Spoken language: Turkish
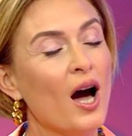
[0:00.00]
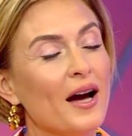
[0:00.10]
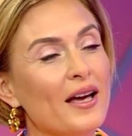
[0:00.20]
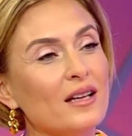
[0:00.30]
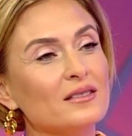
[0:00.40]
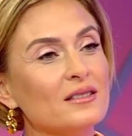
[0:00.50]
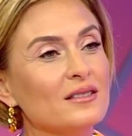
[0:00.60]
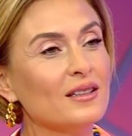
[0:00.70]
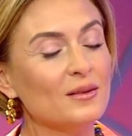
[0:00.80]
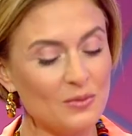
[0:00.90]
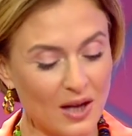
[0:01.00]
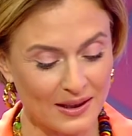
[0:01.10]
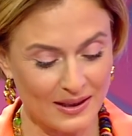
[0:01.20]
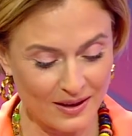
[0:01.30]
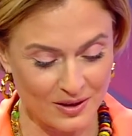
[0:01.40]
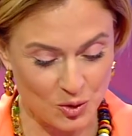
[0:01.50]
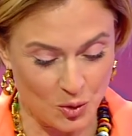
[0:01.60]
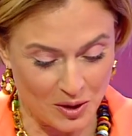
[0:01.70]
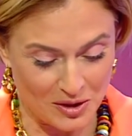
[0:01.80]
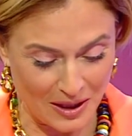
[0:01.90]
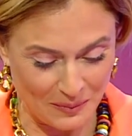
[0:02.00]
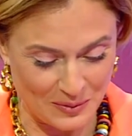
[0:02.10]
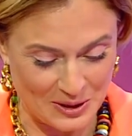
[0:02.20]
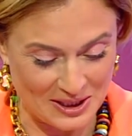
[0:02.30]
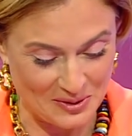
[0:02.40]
hayatını tanımlarken de çok acayip bir şey